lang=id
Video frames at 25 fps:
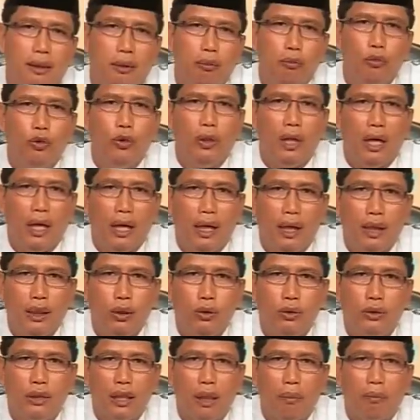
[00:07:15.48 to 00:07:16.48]
Mudah
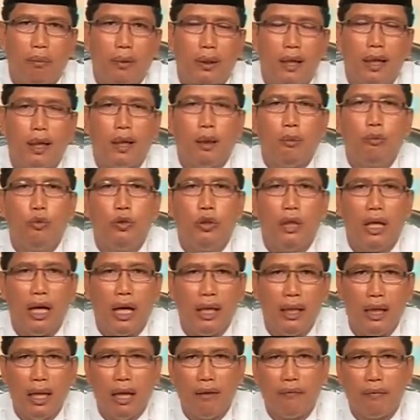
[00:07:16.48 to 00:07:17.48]
diucapkan,
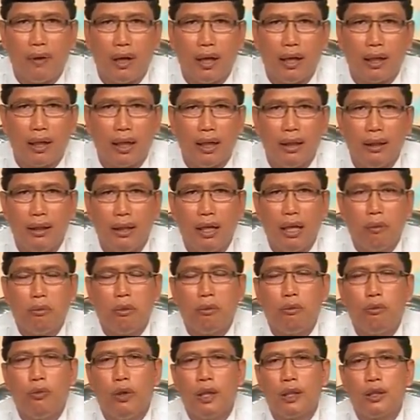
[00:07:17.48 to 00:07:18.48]
mudah dilafalkan, tidak
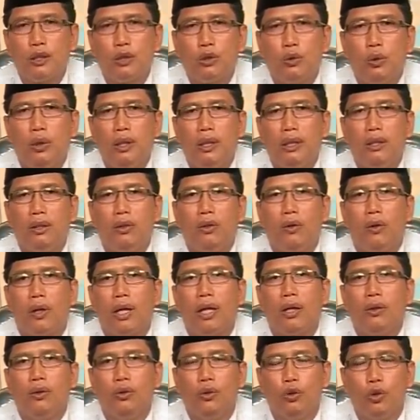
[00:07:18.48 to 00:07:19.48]
membuat sulit
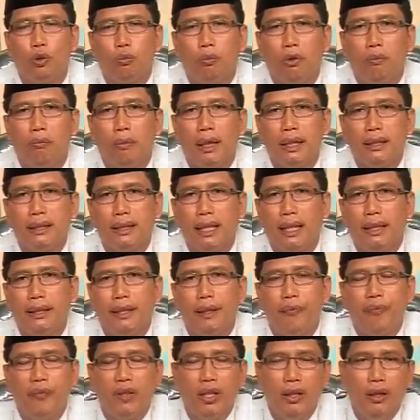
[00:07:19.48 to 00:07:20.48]
orang untuk
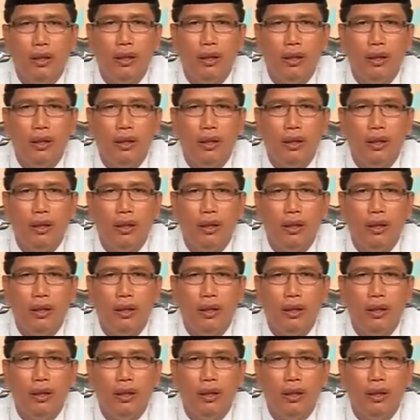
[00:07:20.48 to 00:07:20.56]
membacanya.